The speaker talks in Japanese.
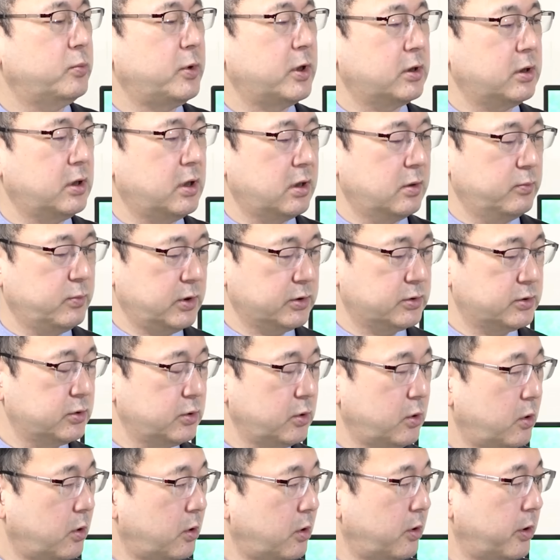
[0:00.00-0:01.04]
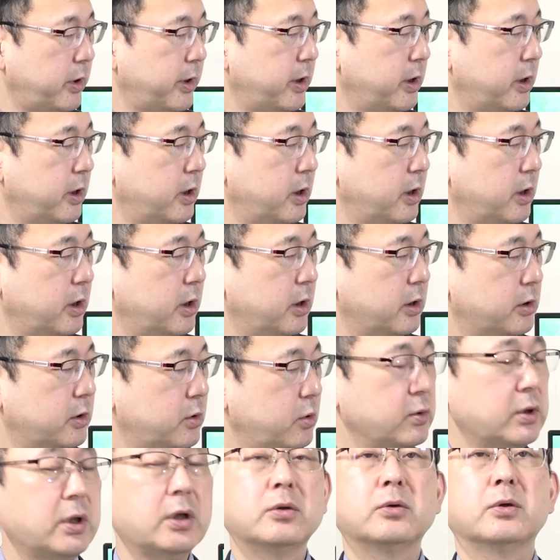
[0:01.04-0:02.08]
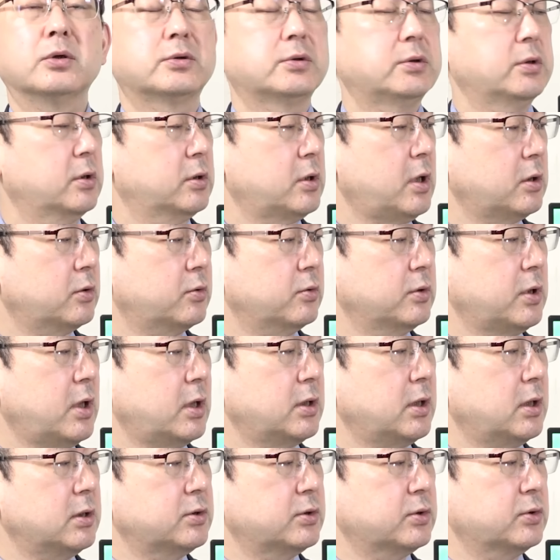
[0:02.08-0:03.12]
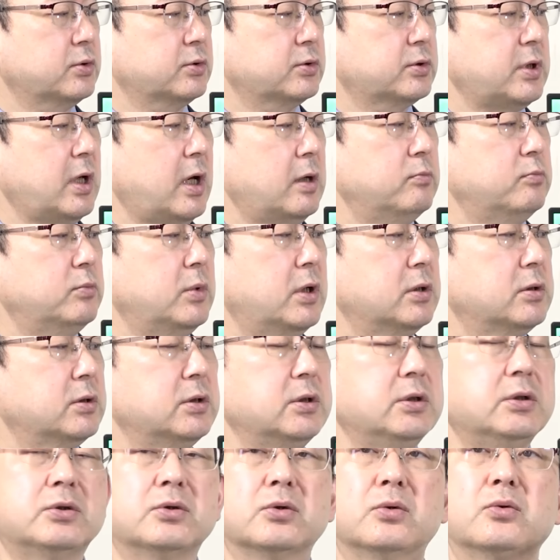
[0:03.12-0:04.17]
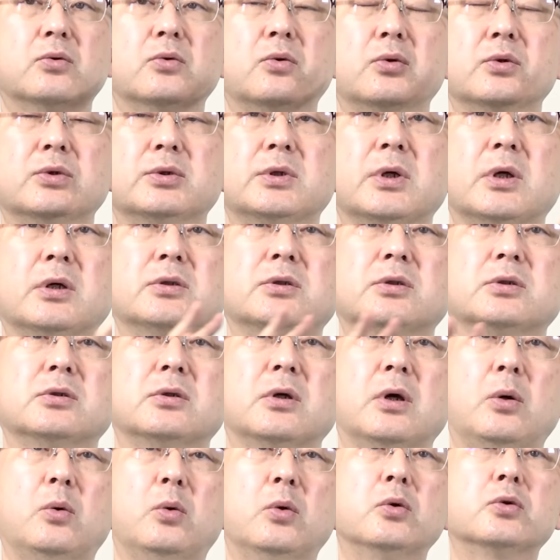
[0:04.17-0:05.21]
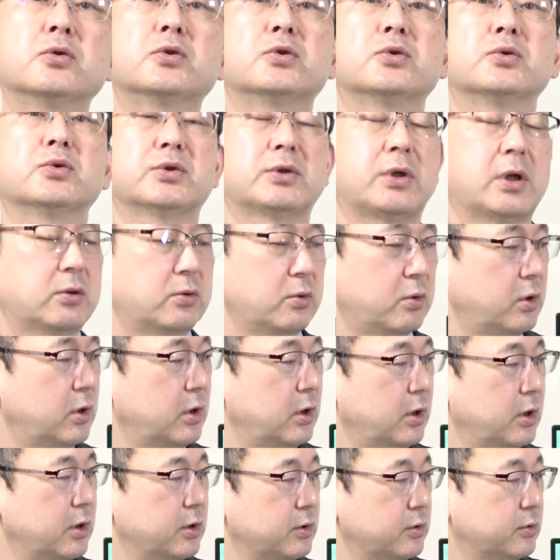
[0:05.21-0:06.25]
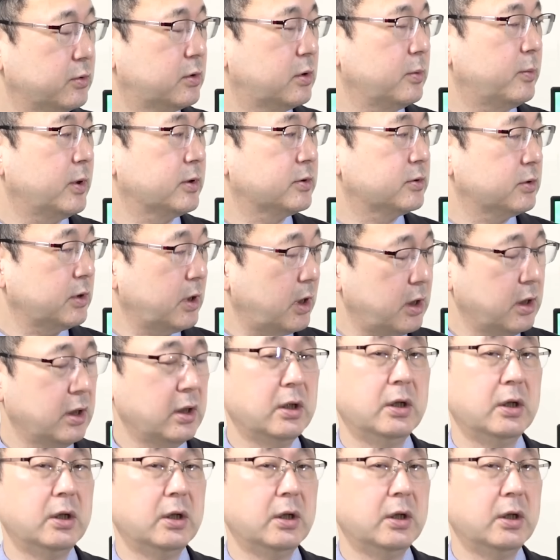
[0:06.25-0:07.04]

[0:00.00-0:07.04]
まだありますよ。えー、去年ですね、なんと73万人以上のロシア人が訪中中したと。言ってますね。